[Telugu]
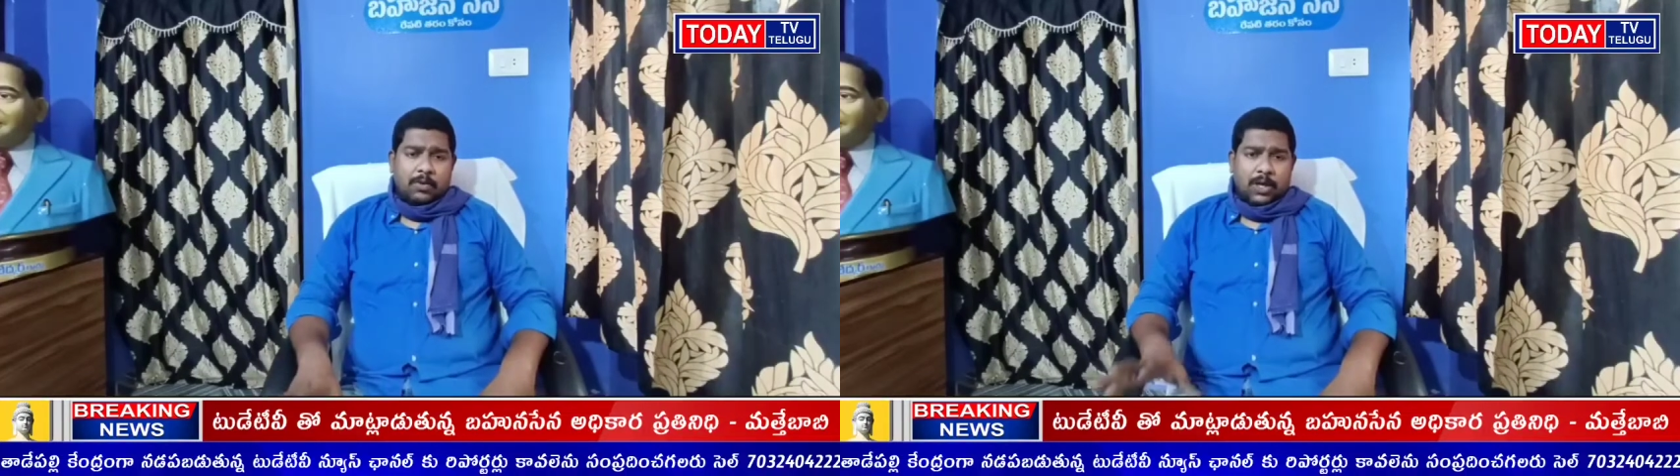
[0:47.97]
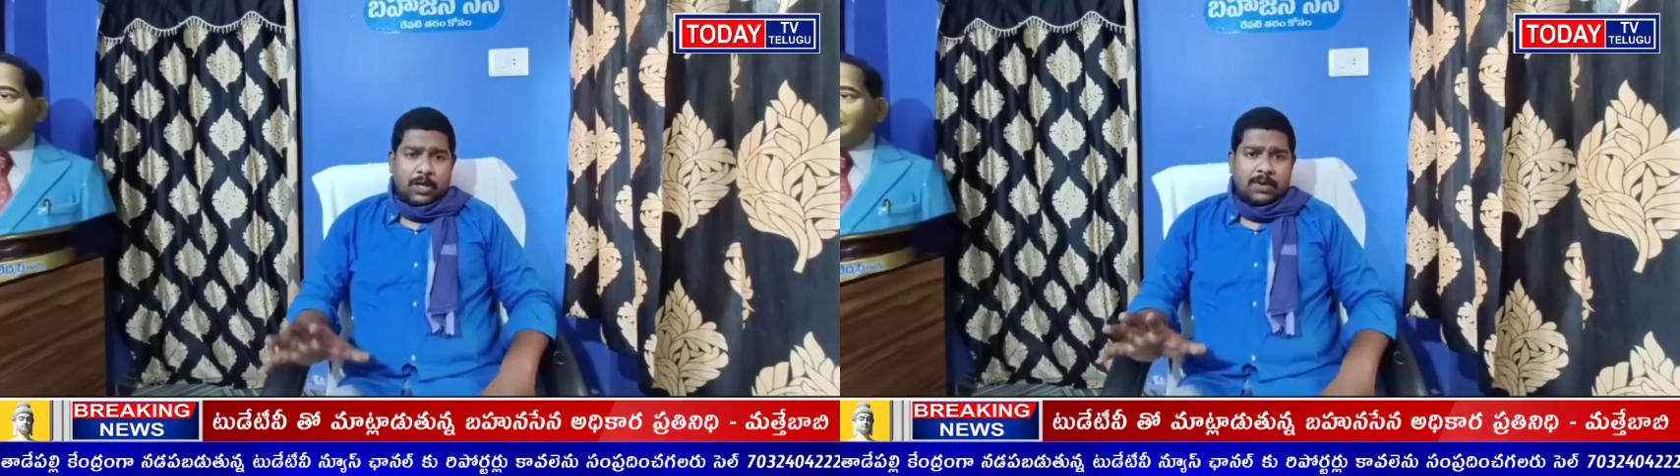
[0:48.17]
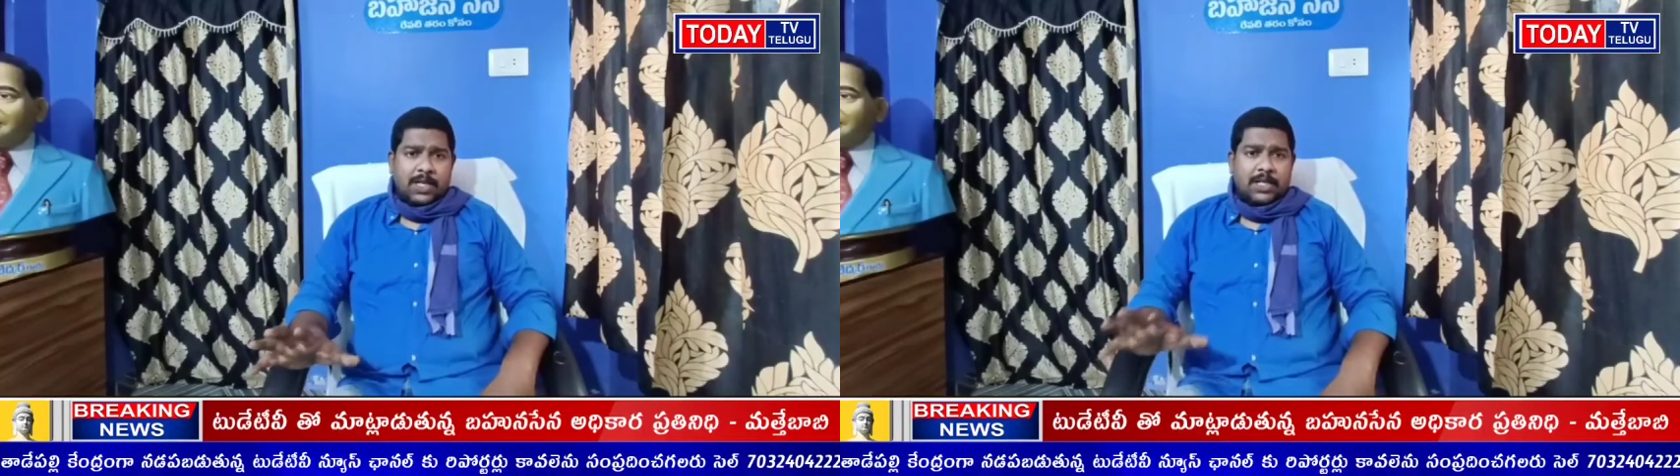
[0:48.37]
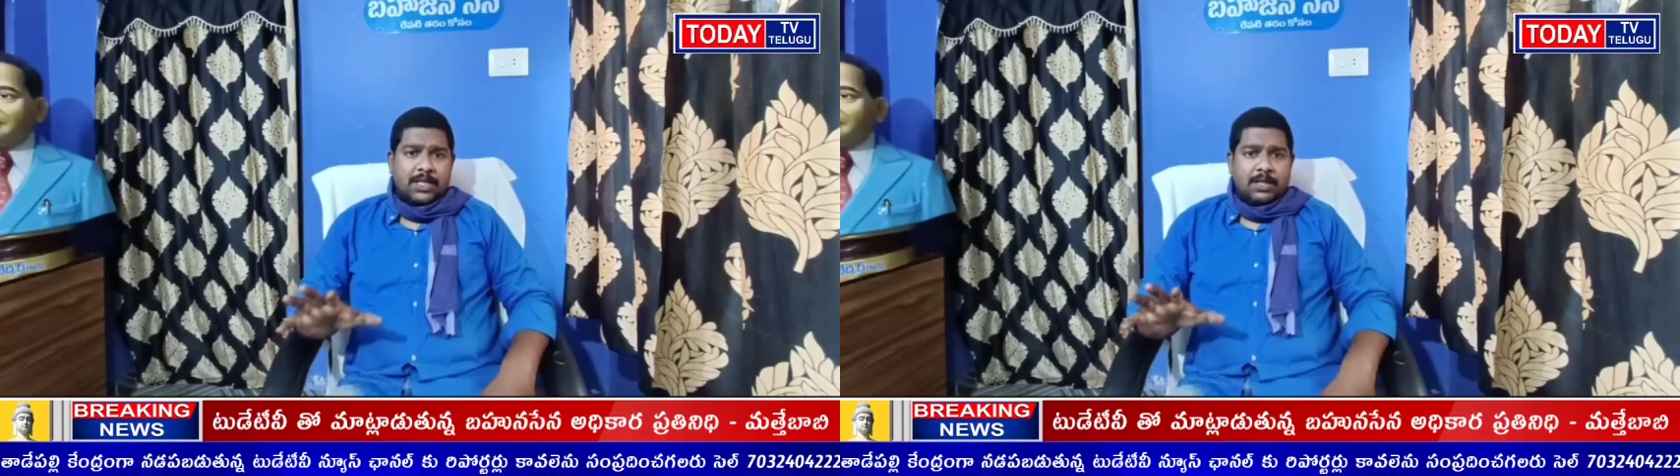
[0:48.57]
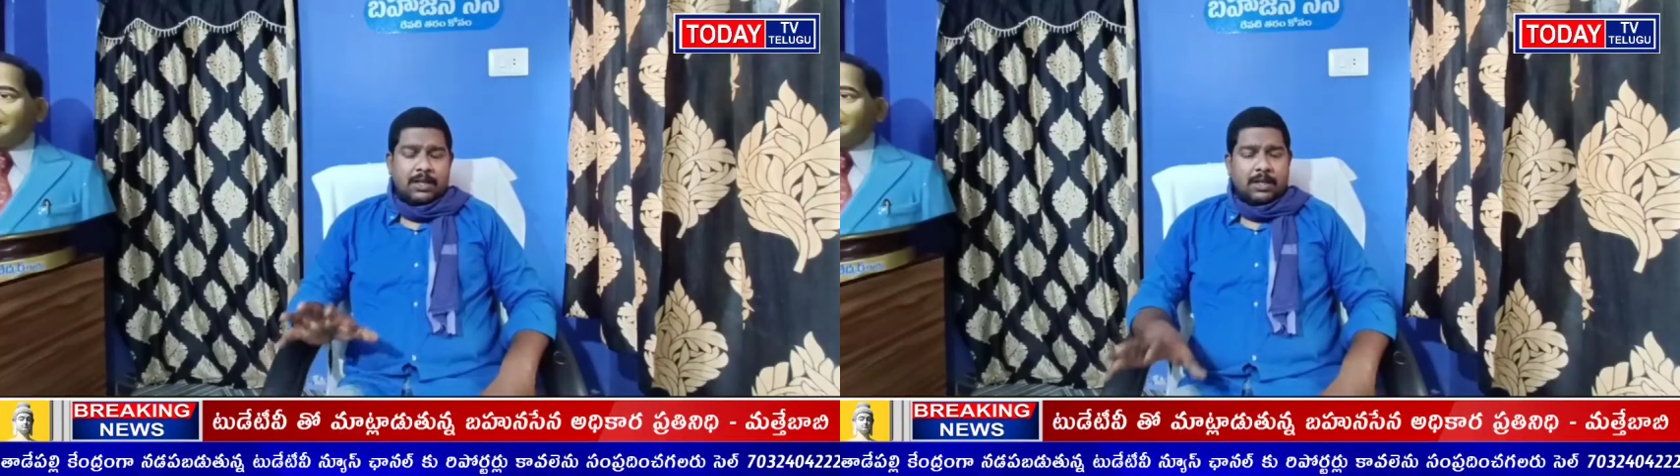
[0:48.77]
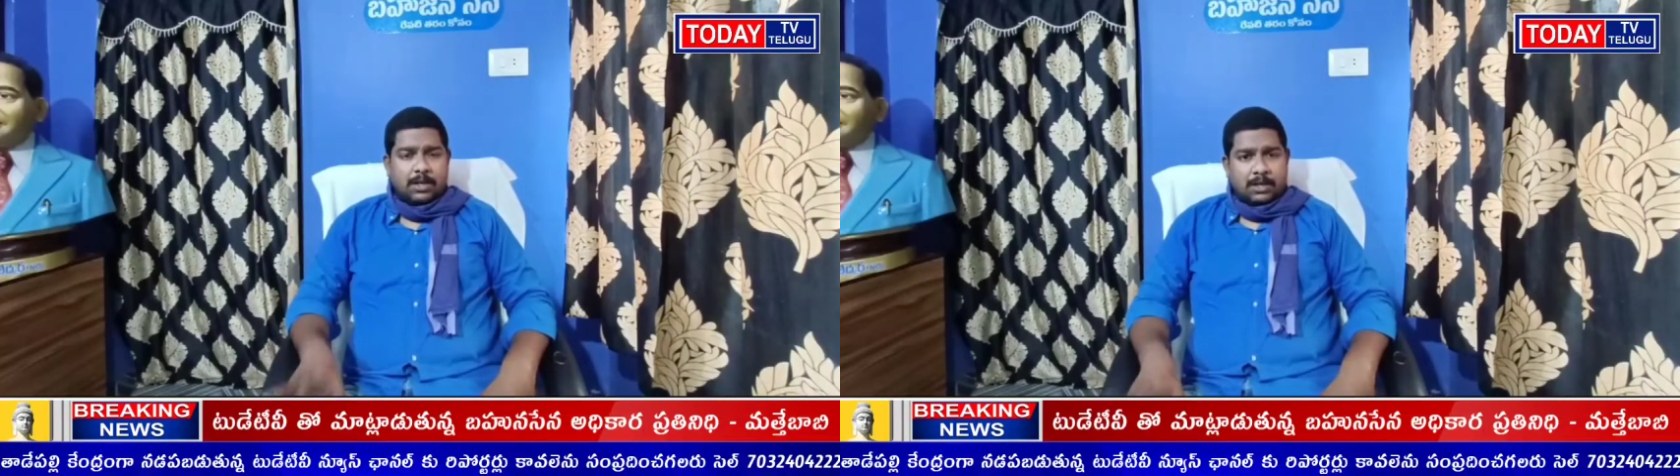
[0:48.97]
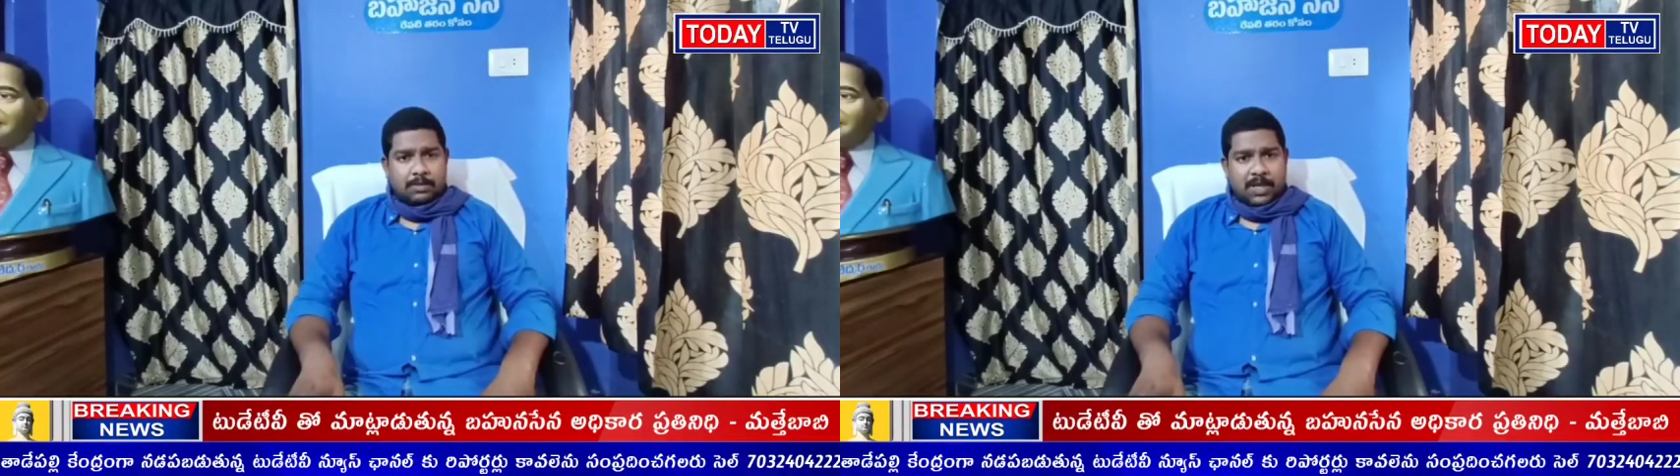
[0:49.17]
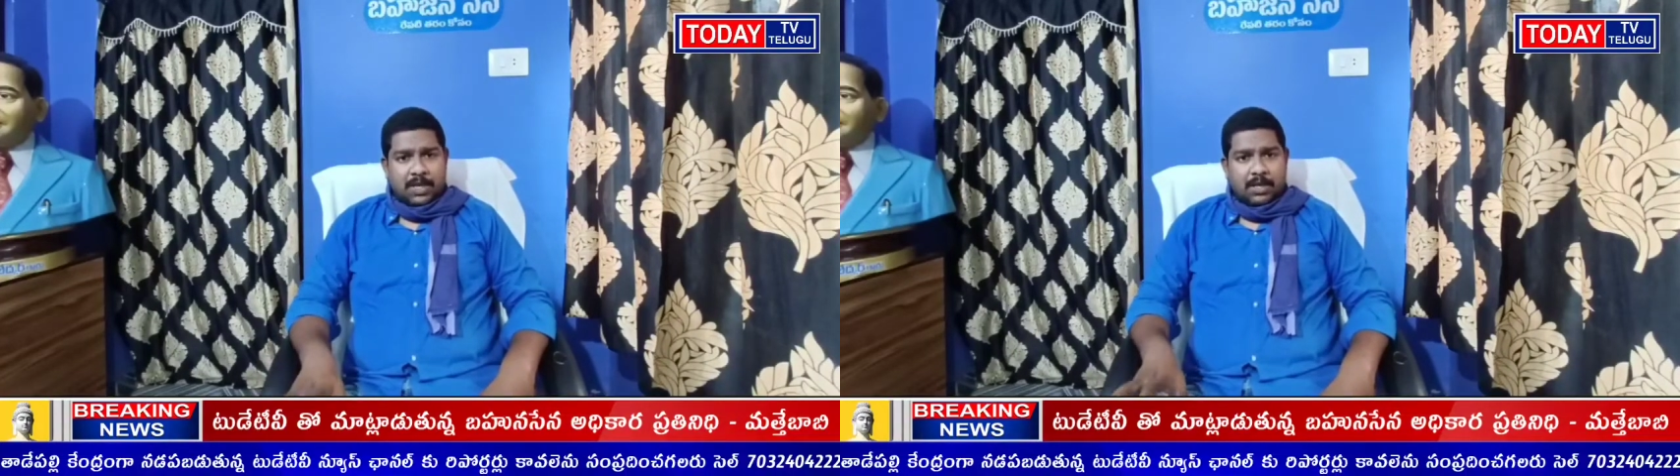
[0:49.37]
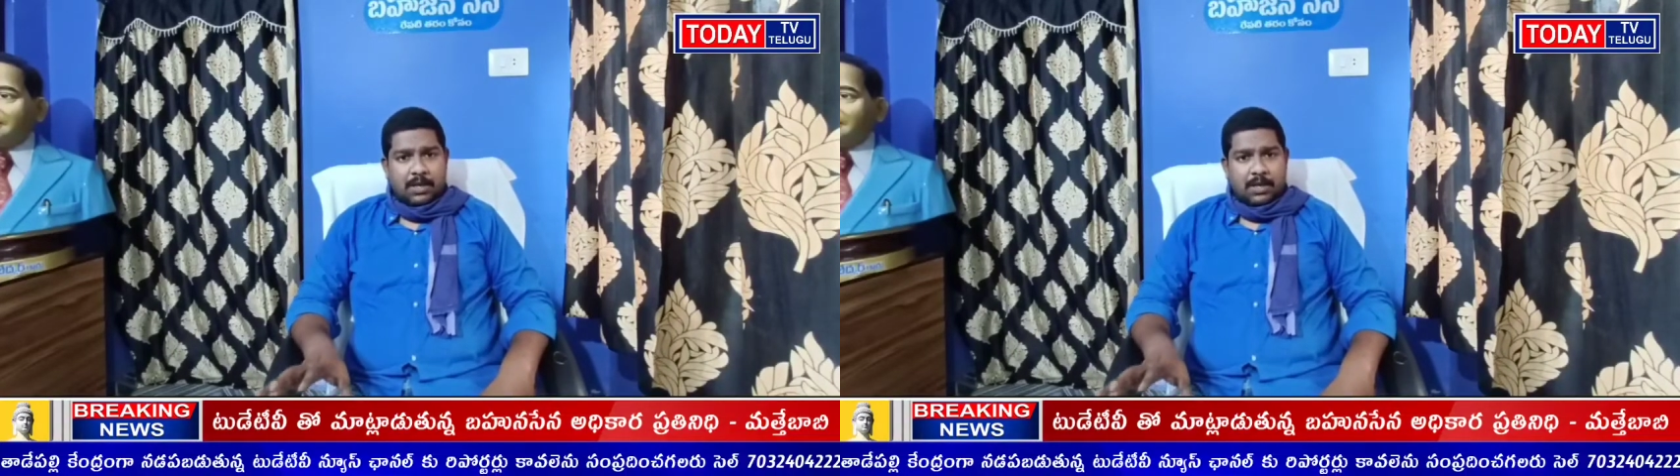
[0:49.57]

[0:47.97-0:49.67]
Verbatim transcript: ఉన్నటువంటి మన